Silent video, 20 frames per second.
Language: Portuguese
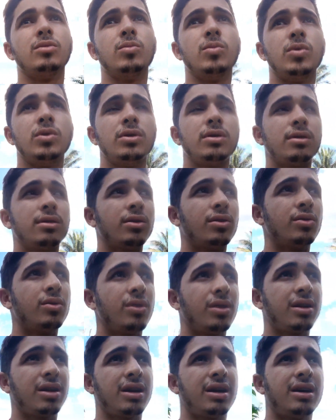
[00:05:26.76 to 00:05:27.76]
Muitos não
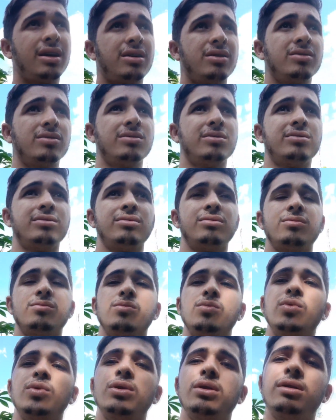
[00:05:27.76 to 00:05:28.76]
lutaram,
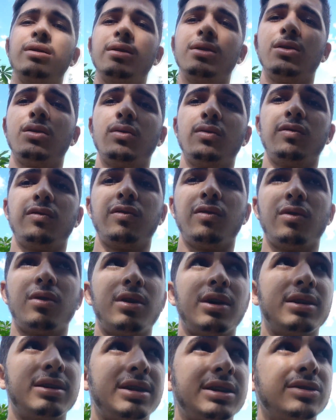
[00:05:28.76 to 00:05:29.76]
muitos não
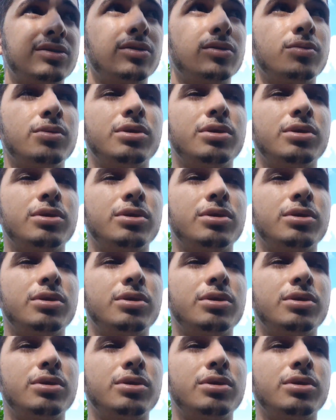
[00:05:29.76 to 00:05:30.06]
foram atrás do